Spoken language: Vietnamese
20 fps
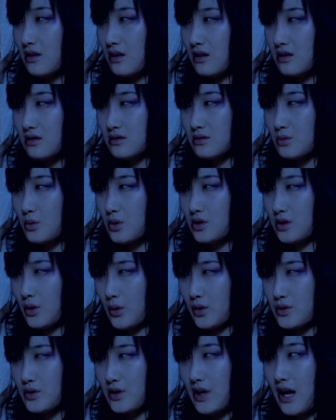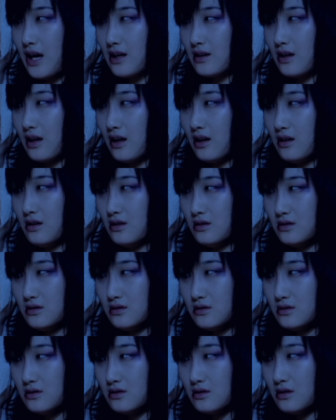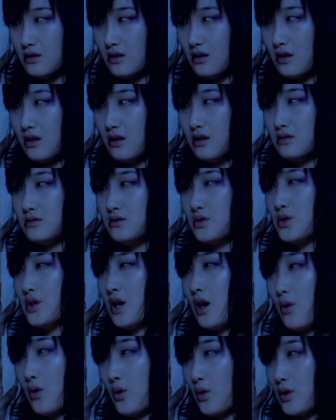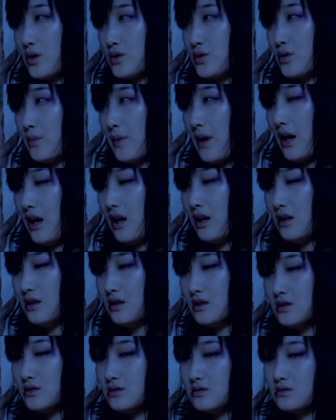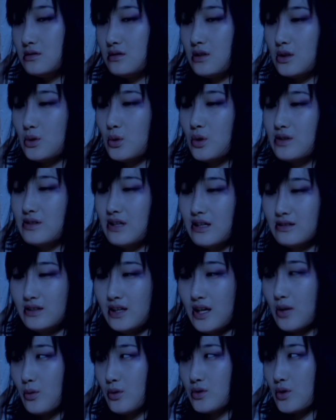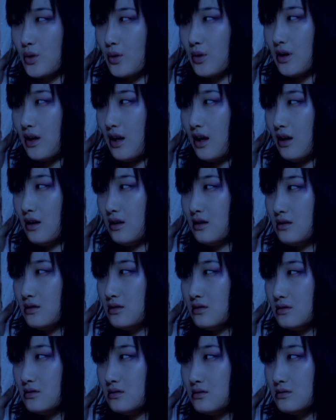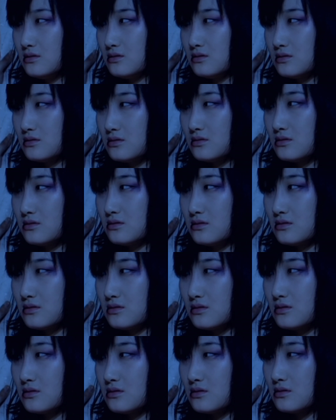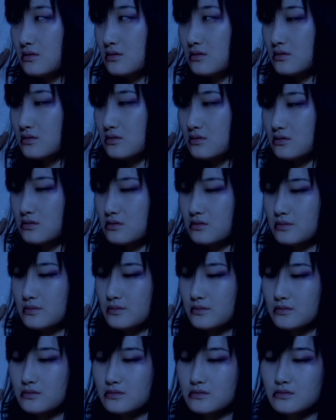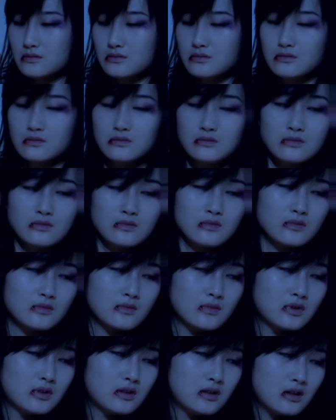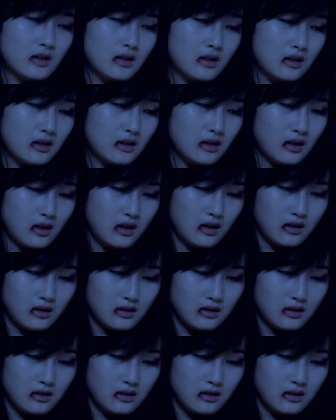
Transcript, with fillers: Mẹ bị bệnh, em phải về xem sao. Anh hãy cho em về đi. Khoảng ba ngày em sẽ trở về đây. Mẹ cô bệnh, chờ bà ta chết rồi cô mới được về.